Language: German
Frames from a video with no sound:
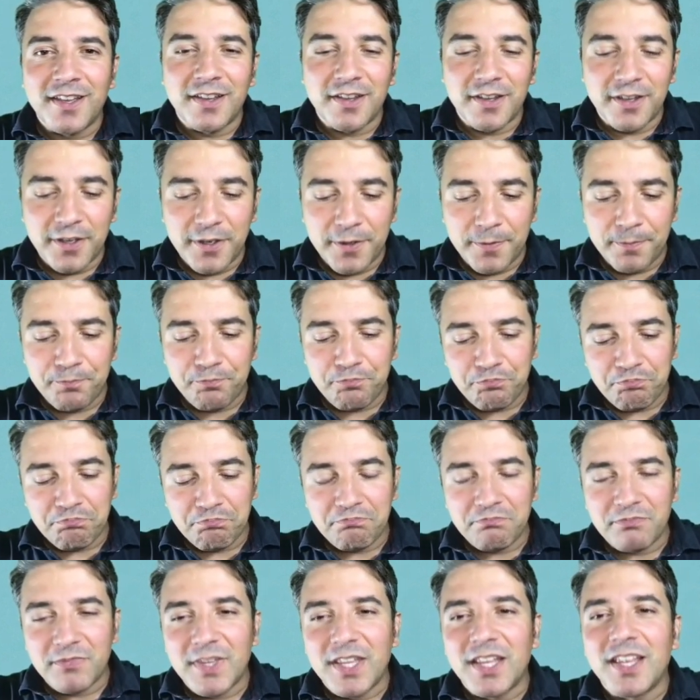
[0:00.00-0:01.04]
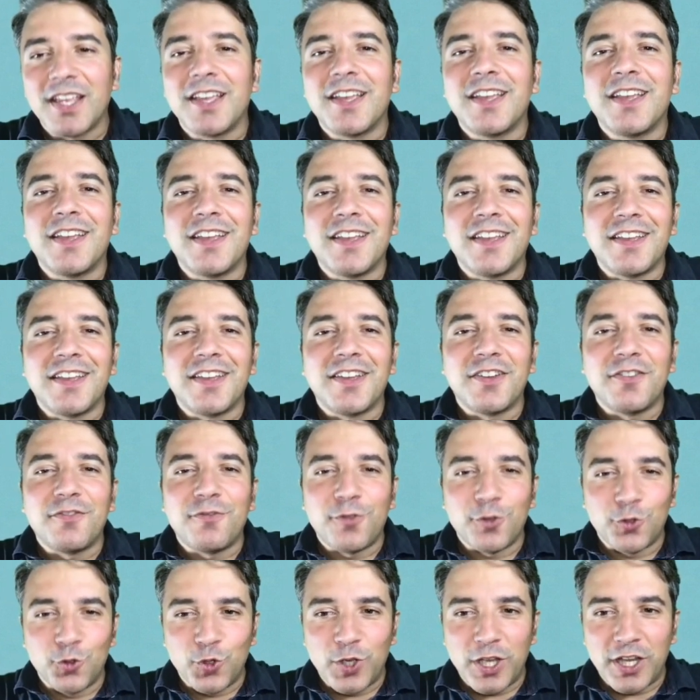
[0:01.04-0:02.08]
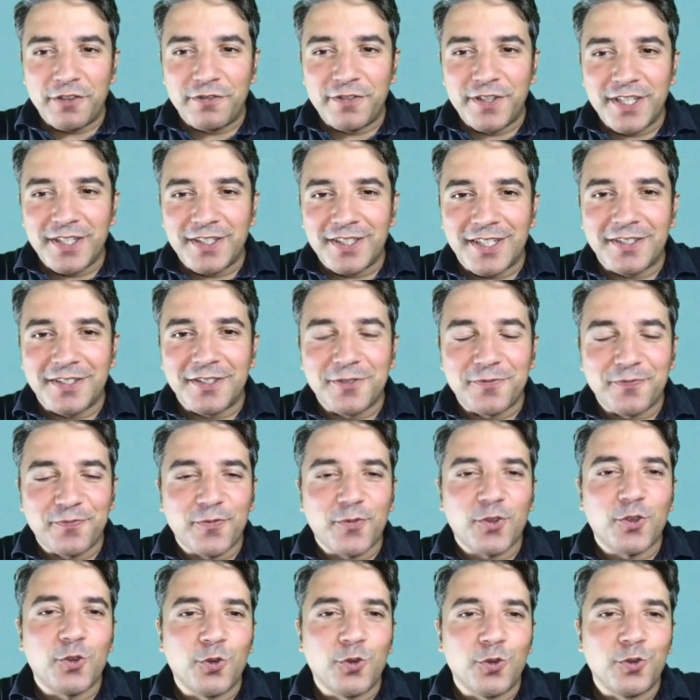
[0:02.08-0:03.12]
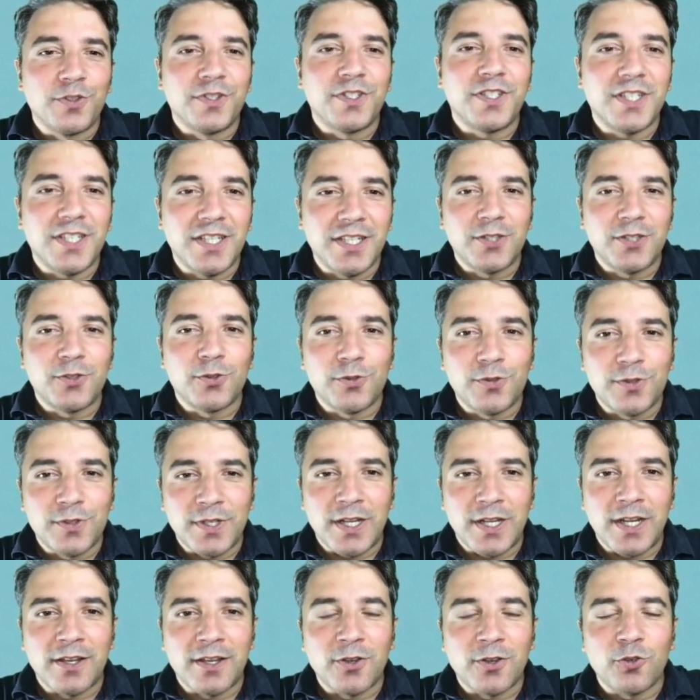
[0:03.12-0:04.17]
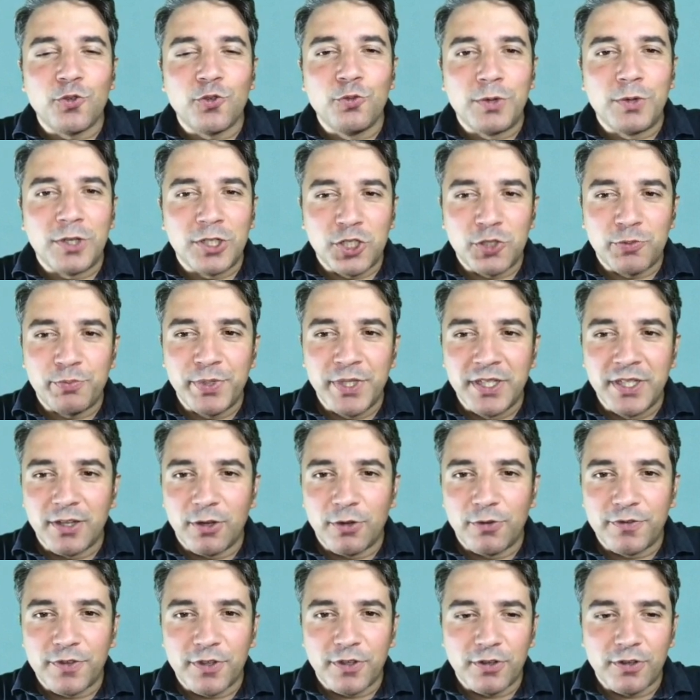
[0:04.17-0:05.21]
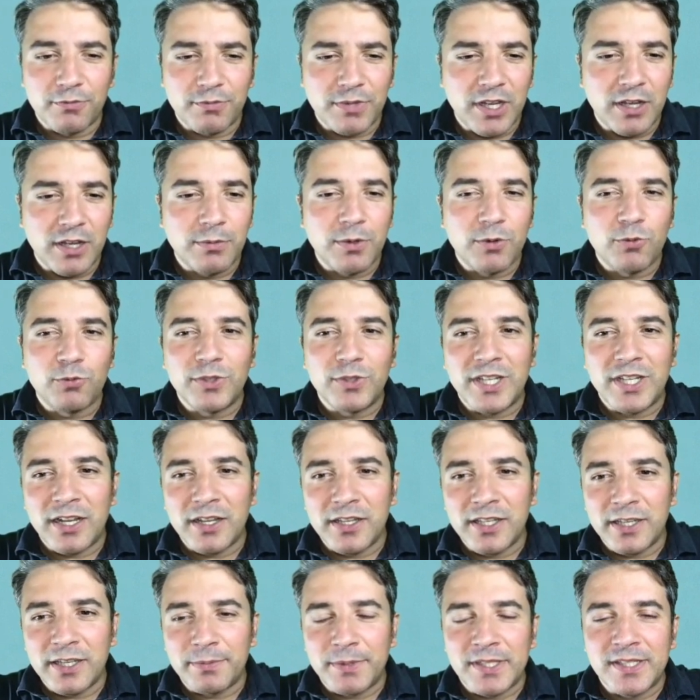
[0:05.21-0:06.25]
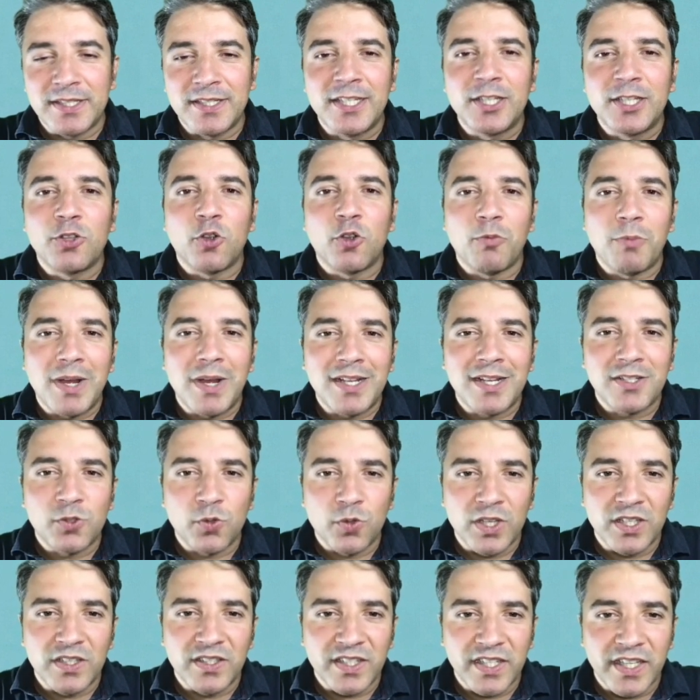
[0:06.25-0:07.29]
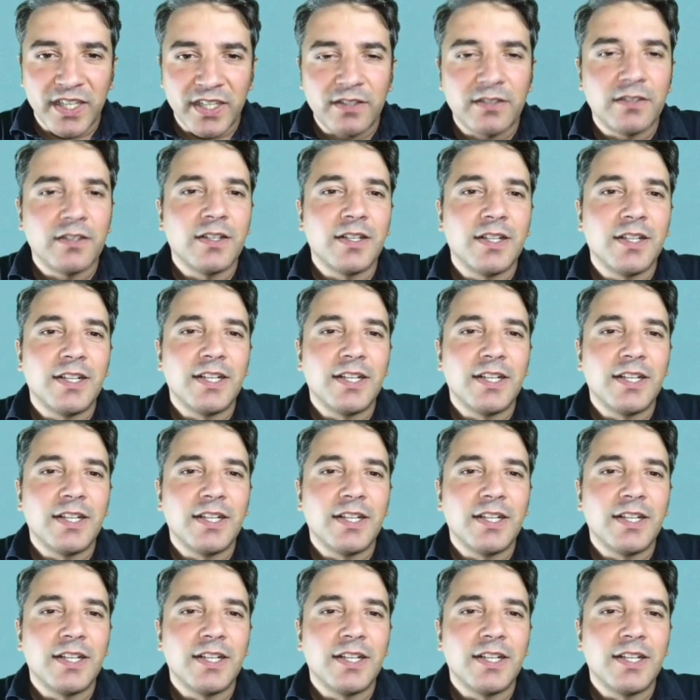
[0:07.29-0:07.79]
ähm, fotografiert hat und ich sozusagen über einen Spiegel aufgenommen habe. Und ich habe das nicht nochmal so gedreht,